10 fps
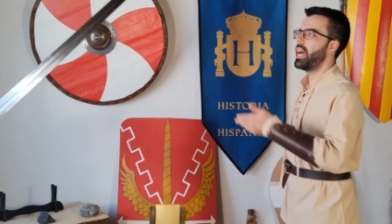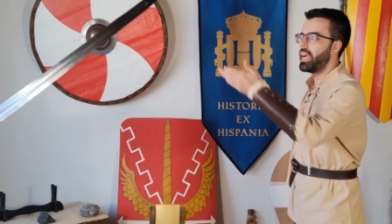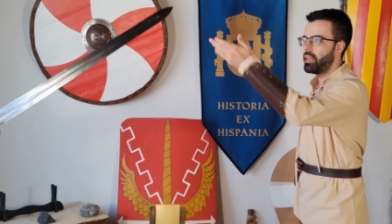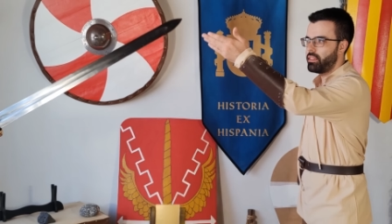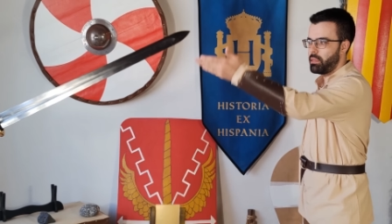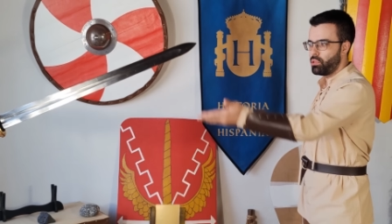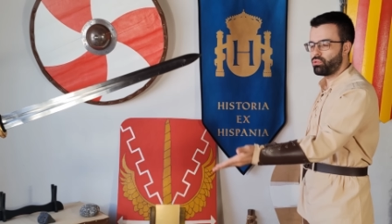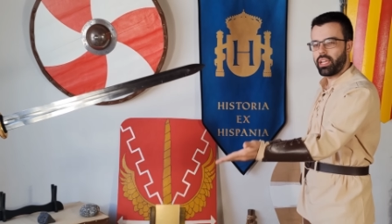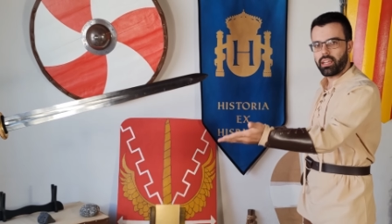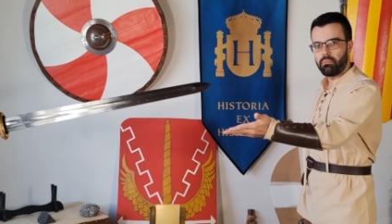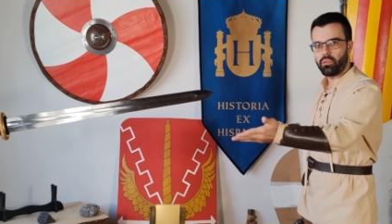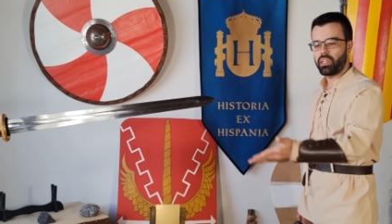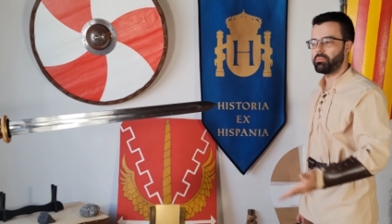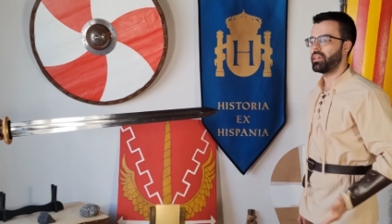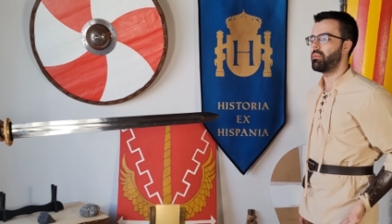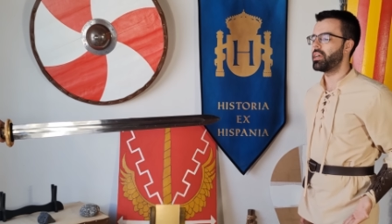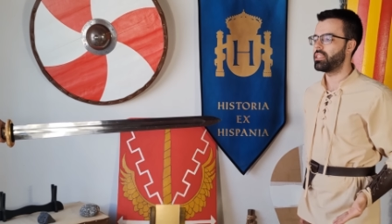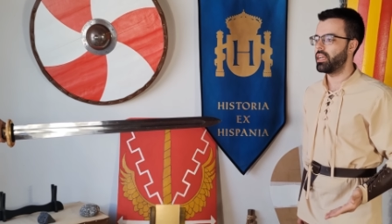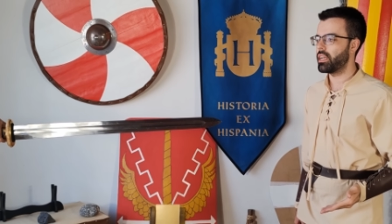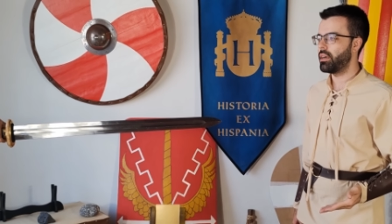aquí tenemos un ejemplo de una espada
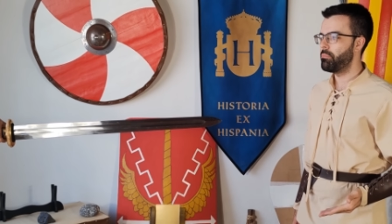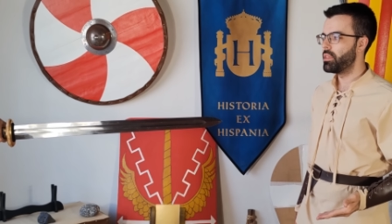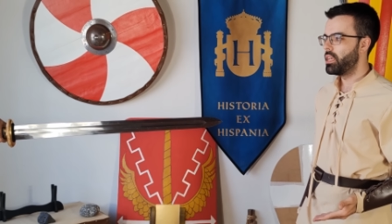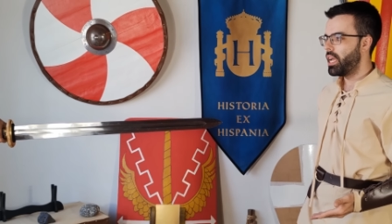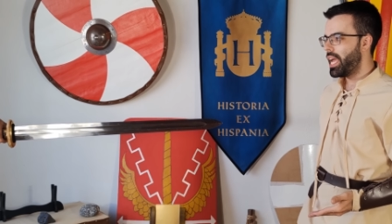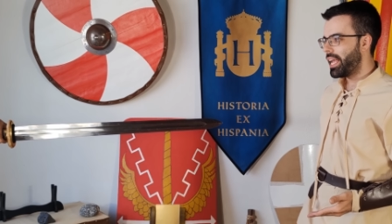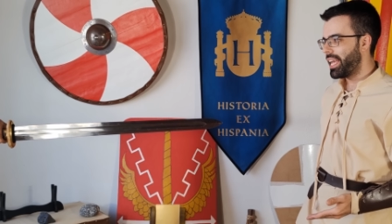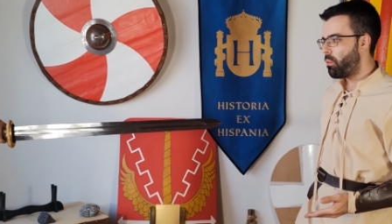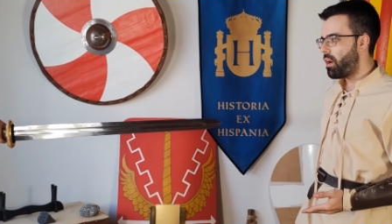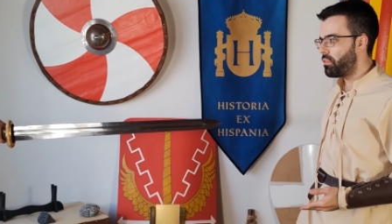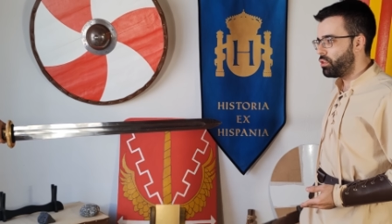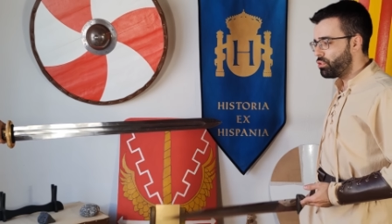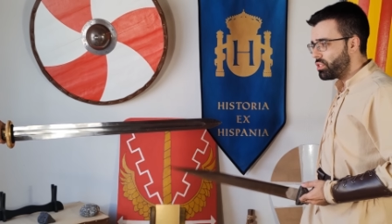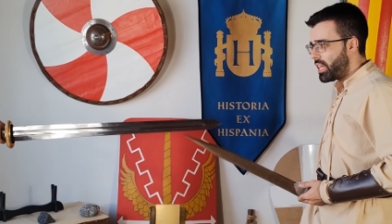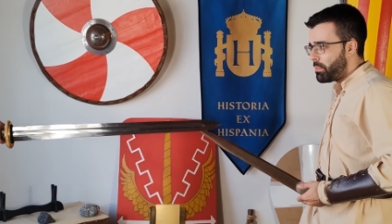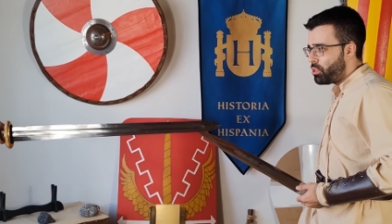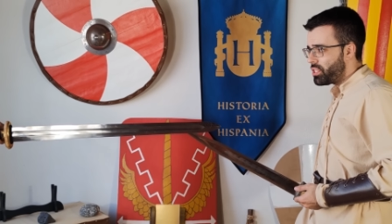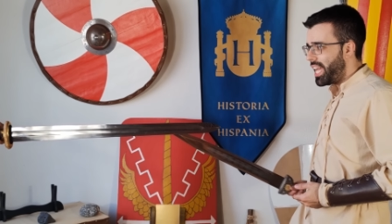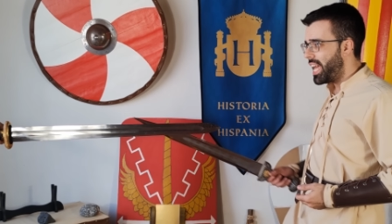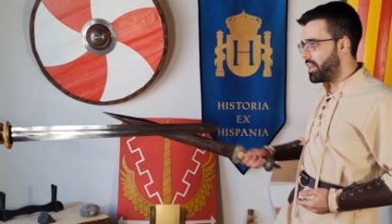más larga, que cuando nosotros
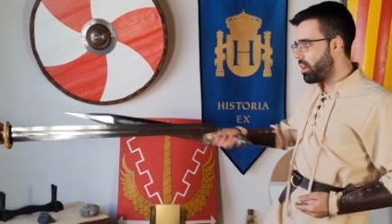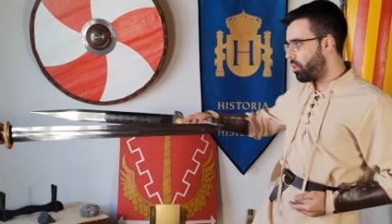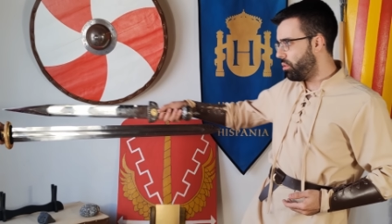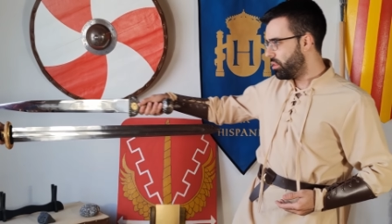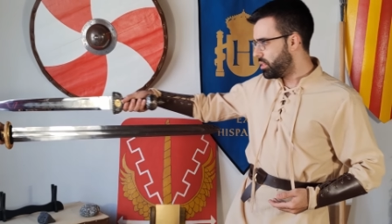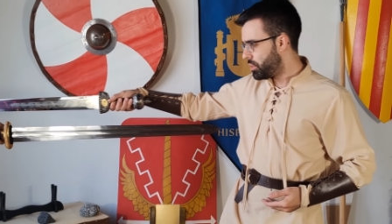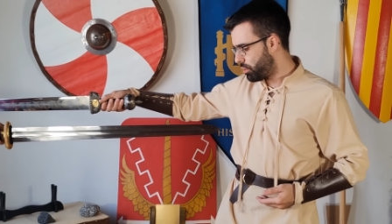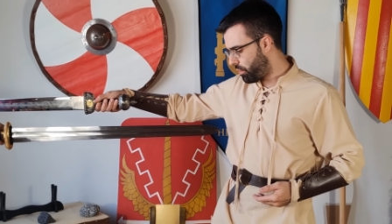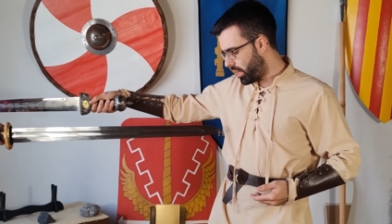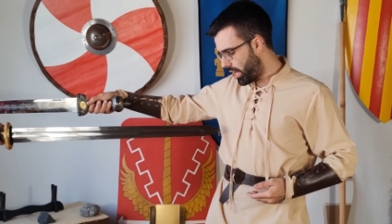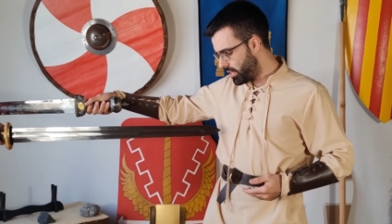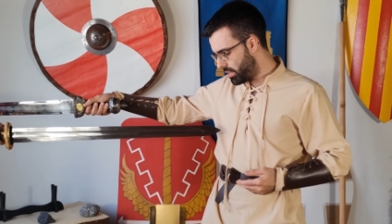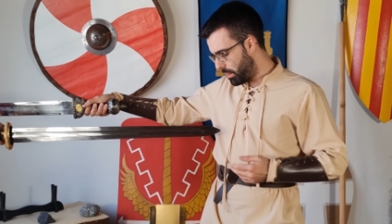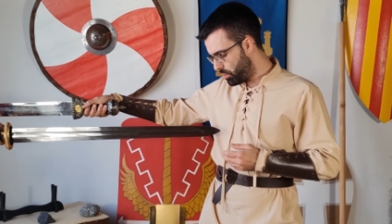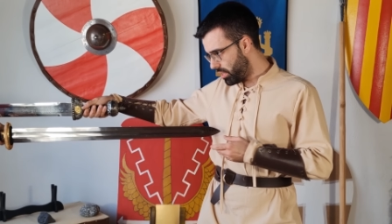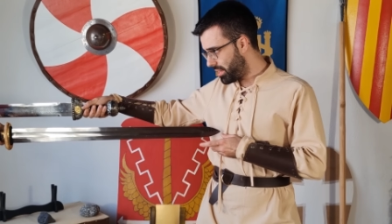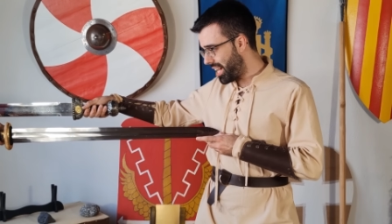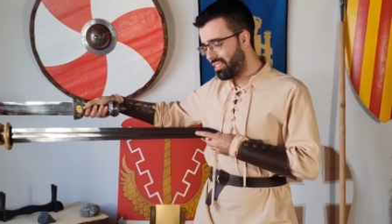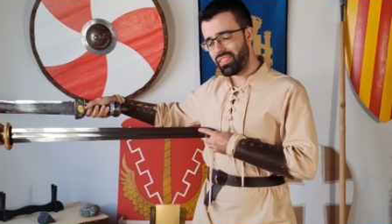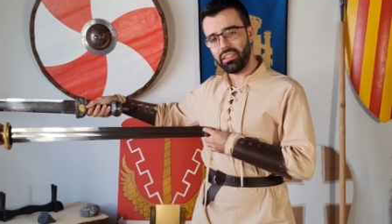queramos herirlo, si os fijáis, tenemos que
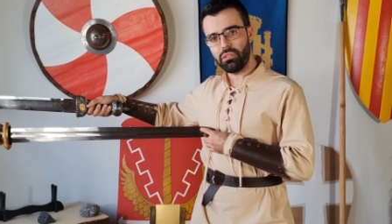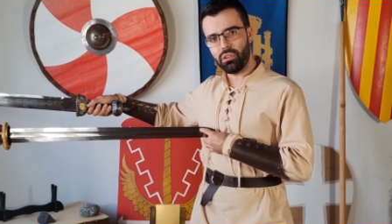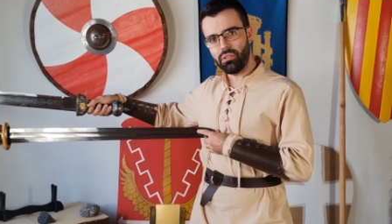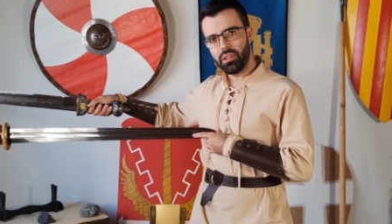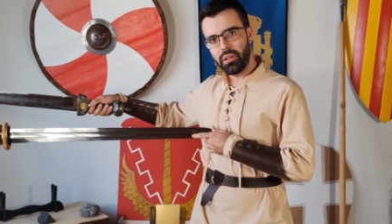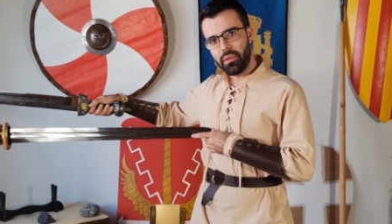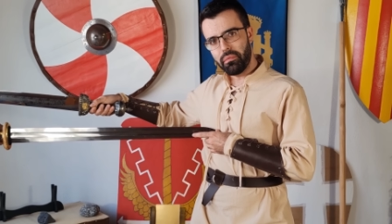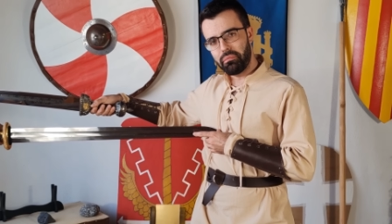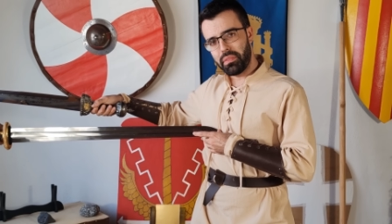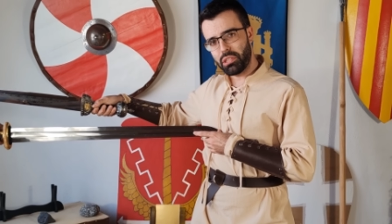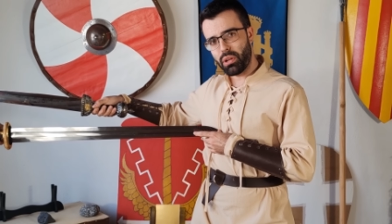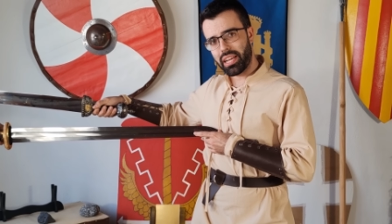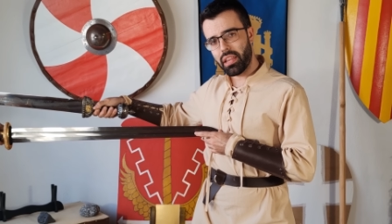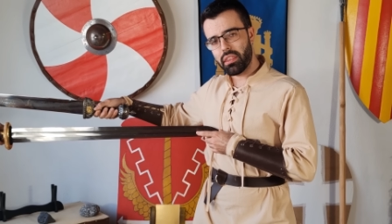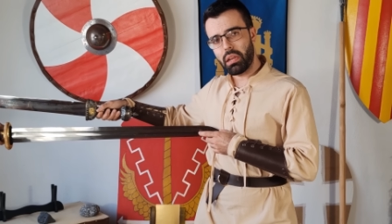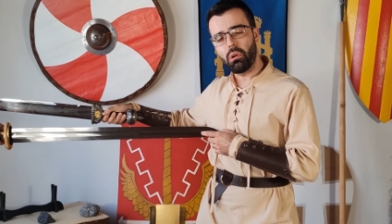entrar dentro de su alcance.